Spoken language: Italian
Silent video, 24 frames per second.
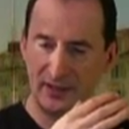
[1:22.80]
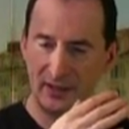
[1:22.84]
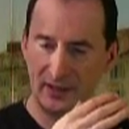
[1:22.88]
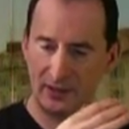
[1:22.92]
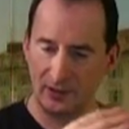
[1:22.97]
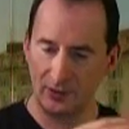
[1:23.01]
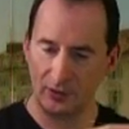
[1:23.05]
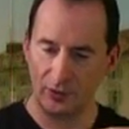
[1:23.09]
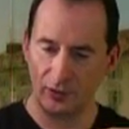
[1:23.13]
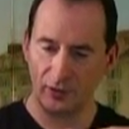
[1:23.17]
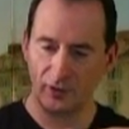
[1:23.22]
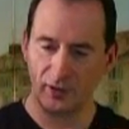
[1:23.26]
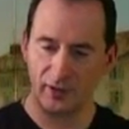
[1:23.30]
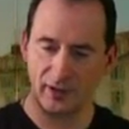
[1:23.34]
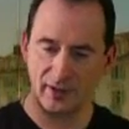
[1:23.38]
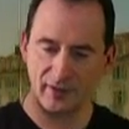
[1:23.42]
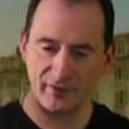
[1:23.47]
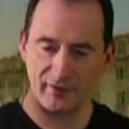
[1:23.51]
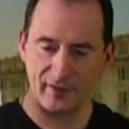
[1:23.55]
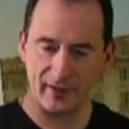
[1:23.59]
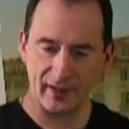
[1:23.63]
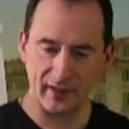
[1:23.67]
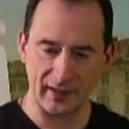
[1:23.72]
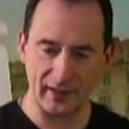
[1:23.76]
tendono ad
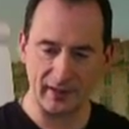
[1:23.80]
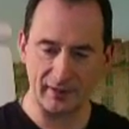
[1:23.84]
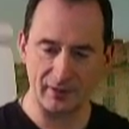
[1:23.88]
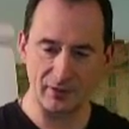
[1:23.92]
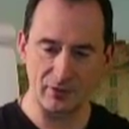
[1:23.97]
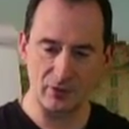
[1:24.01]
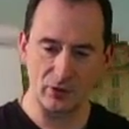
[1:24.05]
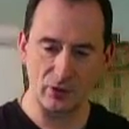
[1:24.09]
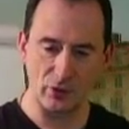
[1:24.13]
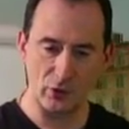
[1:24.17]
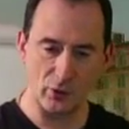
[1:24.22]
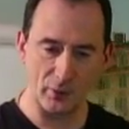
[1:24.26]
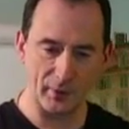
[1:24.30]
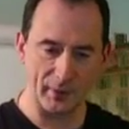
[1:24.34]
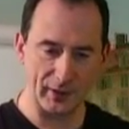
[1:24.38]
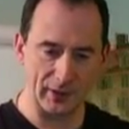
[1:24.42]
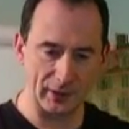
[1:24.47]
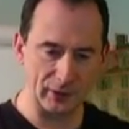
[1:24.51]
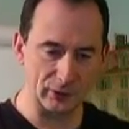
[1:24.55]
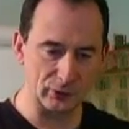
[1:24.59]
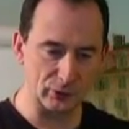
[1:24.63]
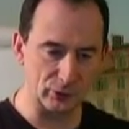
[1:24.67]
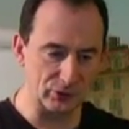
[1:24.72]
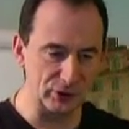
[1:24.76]
avere,
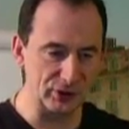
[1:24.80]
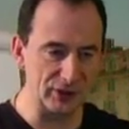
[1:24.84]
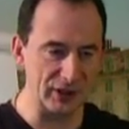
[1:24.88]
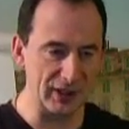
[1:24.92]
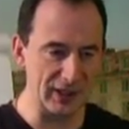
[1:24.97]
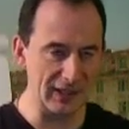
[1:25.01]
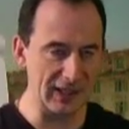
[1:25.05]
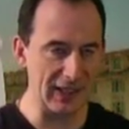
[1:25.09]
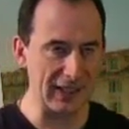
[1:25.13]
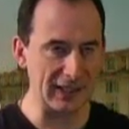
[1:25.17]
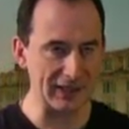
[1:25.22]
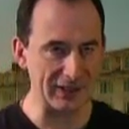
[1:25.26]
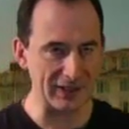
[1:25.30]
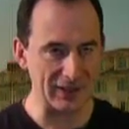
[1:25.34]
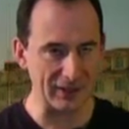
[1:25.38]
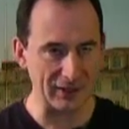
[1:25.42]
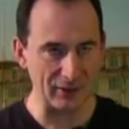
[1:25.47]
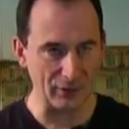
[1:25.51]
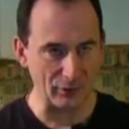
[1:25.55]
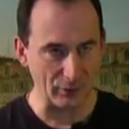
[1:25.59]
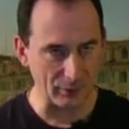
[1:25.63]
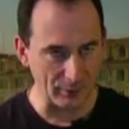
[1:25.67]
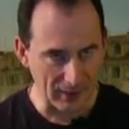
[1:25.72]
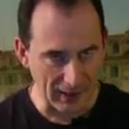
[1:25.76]
come tutti gli altri
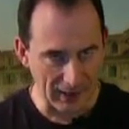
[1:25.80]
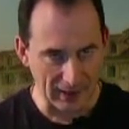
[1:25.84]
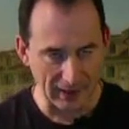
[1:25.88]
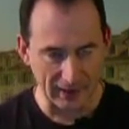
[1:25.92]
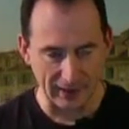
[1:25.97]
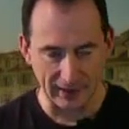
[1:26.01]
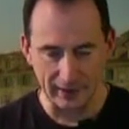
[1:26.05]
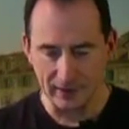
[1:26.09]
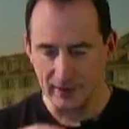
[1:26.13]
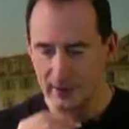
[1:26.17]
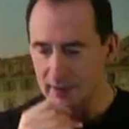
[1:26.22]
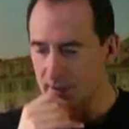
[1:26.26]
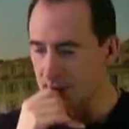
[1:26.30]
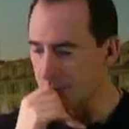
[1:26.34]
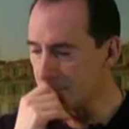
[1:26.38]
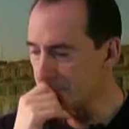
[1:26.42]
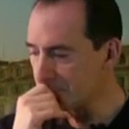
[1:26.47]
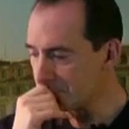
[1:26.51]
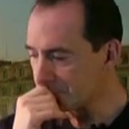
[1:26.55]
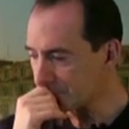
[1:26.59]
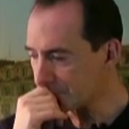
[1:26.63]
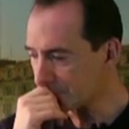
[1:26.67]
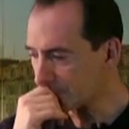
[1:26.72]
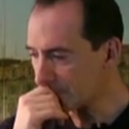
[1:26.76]
normali,
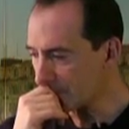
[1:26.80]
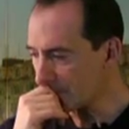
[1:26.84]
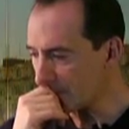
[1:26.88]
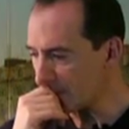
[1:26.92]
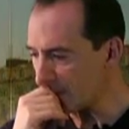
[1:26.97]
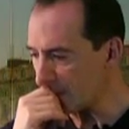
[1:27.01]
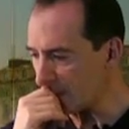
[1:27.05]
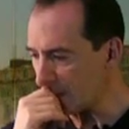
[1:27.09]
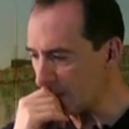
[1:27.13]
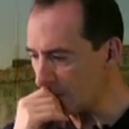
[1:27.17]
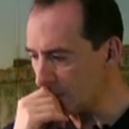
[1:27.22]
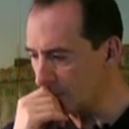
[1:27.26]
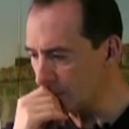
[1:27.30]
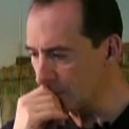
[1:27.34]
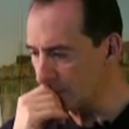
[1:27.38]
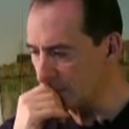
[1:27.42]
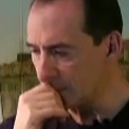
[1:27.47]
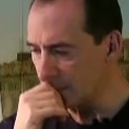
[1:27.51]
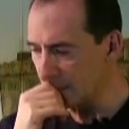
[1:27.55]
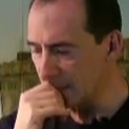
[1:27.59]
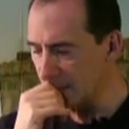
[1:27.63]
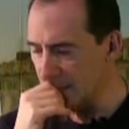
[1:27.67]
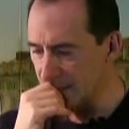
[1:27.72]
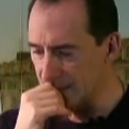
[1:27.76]
un,
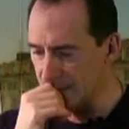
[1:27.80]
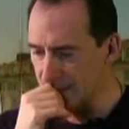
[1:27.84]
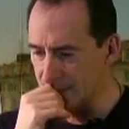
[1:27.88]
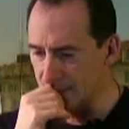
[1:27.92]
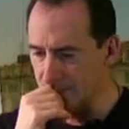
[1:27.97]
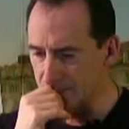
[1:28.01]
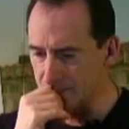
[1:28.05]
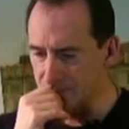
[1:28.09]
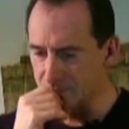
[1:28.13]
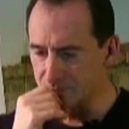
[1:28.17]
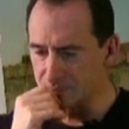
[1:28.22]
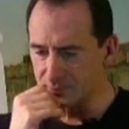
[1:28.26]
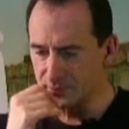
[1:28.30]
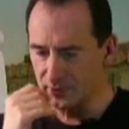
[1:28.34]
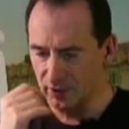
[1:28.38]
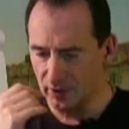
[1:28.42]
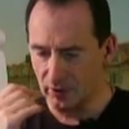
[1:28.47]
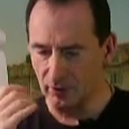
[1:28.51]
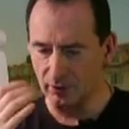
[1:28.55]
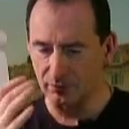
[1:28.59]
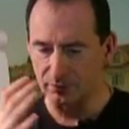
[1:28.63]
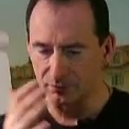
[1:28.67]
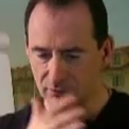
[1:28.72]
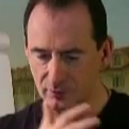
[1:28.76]
uh, you
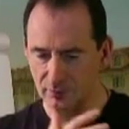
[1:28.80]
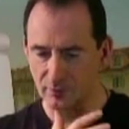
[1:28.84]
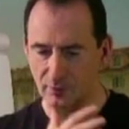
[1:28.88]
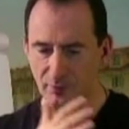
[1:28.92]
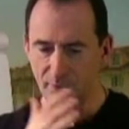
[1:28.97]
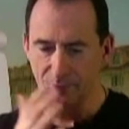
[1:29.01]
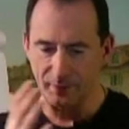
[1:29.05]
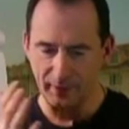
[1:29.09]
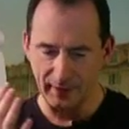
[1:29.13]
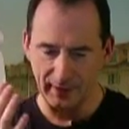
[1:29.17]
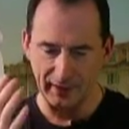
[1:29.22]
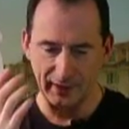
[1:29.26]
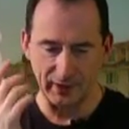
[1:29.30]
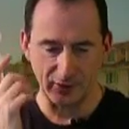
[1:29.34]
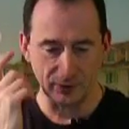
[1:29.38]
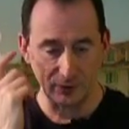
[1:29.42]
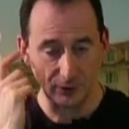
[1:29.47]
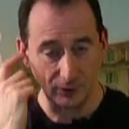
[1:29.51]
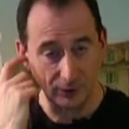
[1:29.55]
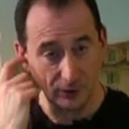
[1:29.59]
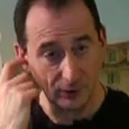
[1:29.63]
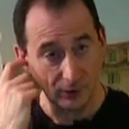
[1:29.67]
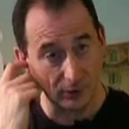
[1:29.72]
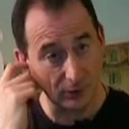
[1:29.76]
know, un
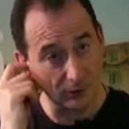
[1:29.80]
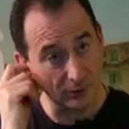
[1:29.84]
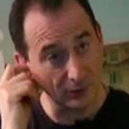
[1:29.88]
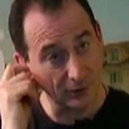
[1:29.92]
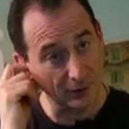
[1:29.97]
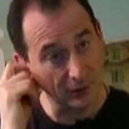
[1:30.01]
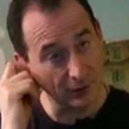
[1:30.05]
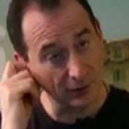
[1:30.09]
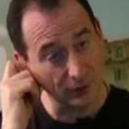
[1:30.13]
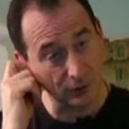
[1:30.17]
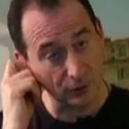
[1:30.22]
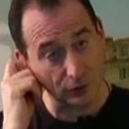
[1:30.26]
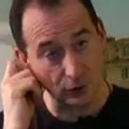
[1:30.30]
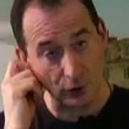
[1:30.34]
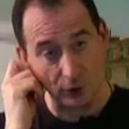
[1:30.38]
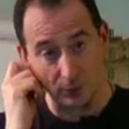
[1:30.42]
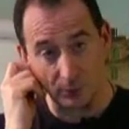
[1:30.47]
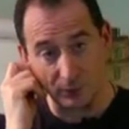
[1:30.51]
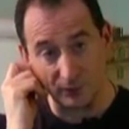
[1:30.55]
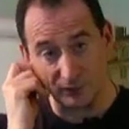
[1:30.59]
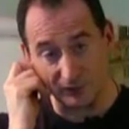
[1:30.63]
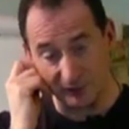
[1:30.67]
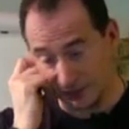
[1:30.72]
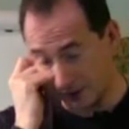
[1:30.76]
periodo non, non,
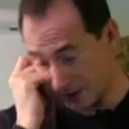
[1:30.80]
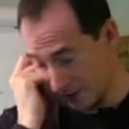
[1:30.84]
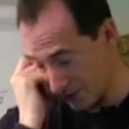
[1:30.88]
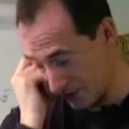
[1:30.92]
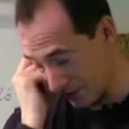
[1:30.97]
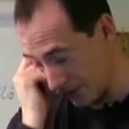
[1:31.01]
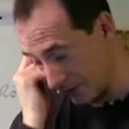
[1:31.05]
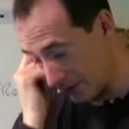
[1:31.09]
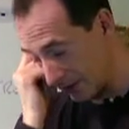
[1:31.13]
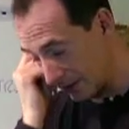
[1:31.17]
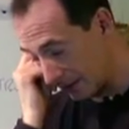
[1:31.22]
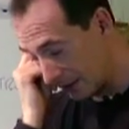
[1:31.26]
troppo felice